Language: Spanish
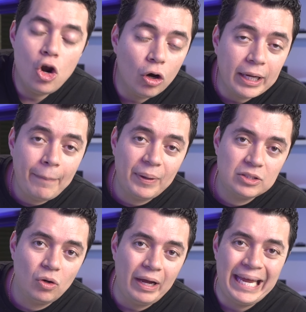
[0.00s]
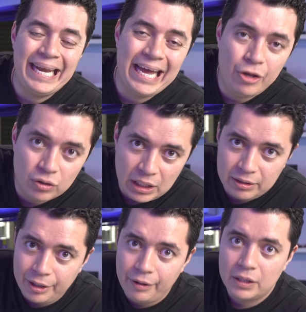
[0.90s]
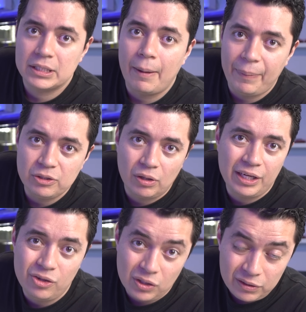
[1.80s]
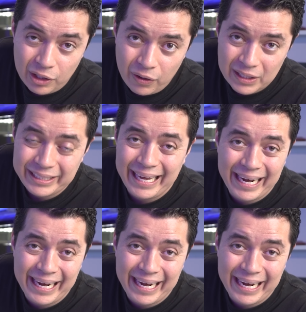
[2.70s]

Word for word: lo que pasó en años anteriores. ¿Qué pasó en años anteriores? Que